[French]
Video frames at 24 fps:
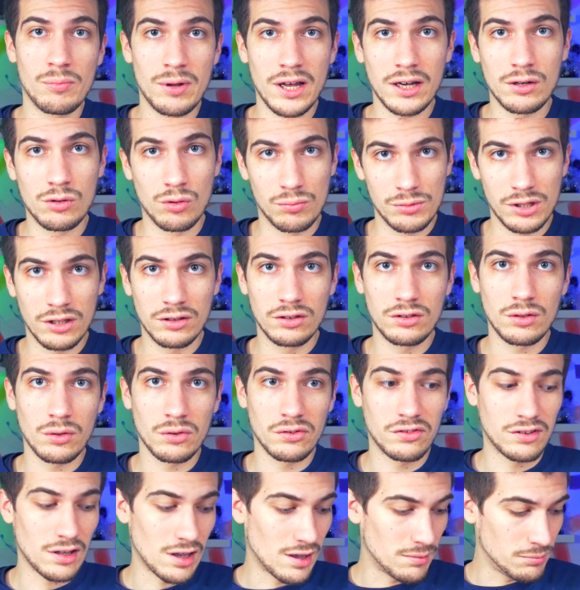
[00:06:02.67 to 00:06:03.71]
bas combien de temps
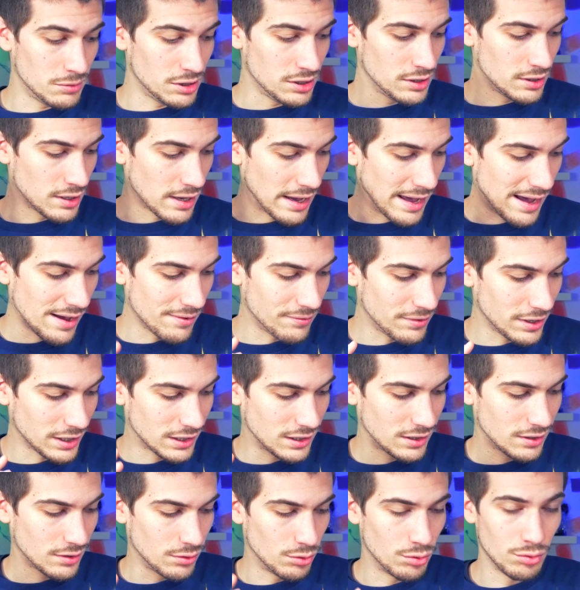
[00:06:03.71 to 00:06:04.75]
ça a mis
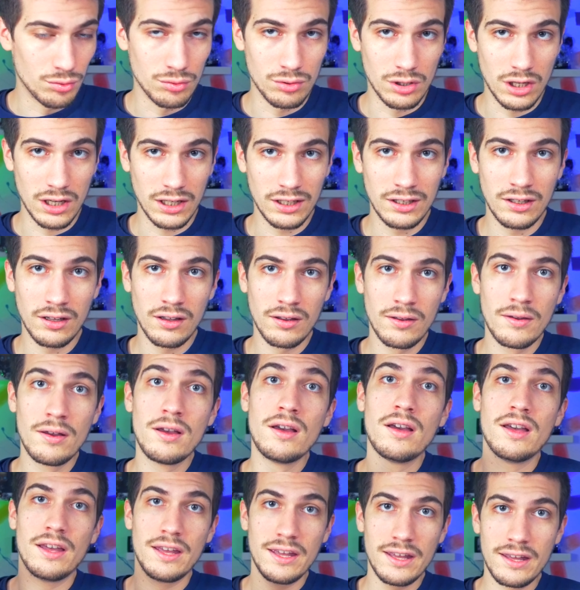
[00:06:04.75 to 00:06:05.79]
avec le Ugreen
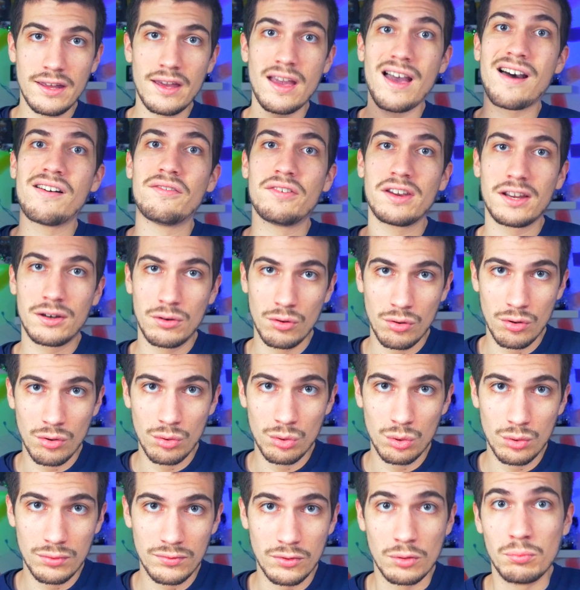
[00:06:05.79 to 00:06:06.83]
et avec le
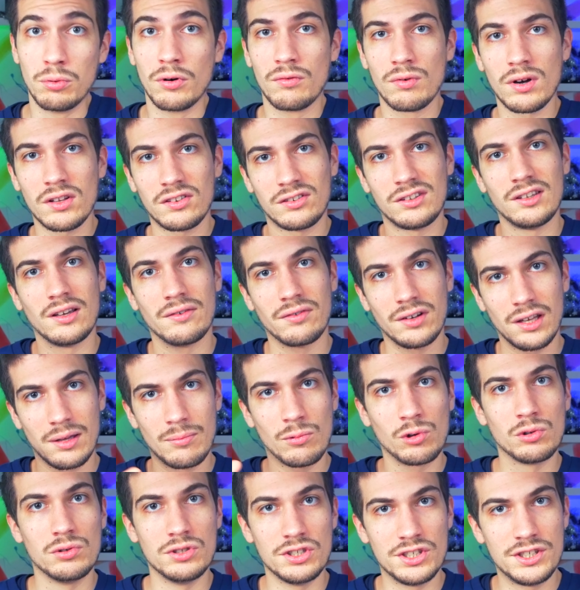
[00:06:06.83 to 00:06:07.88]
Lenovo, pour voir s'il y a
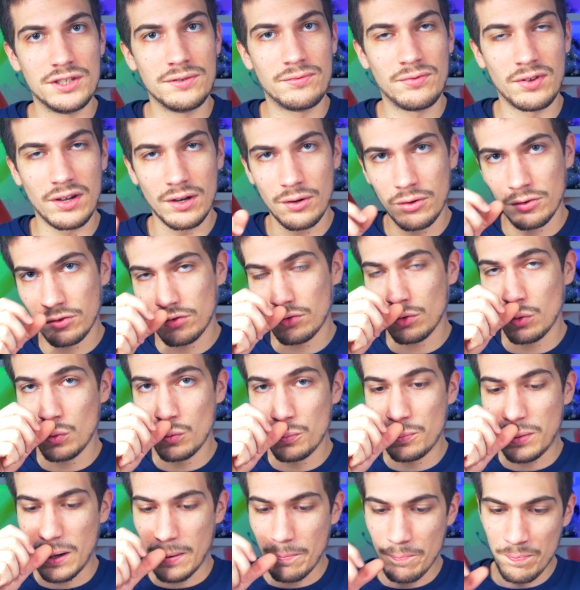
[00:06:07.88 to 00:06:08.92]
vraiment une différence ou
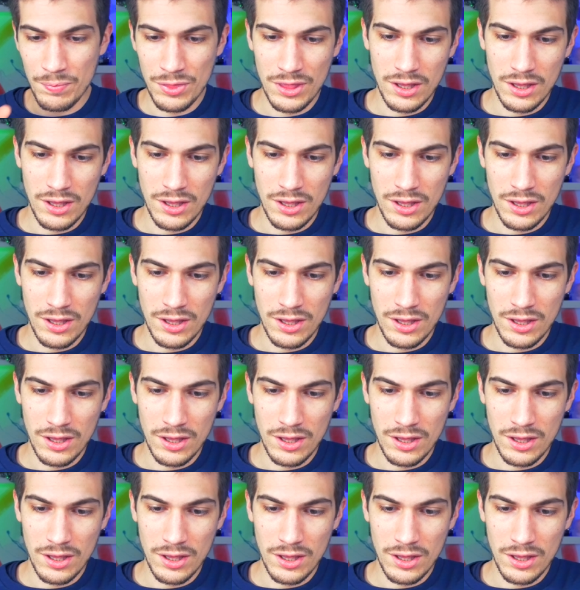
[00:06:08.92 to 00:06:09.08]
pas.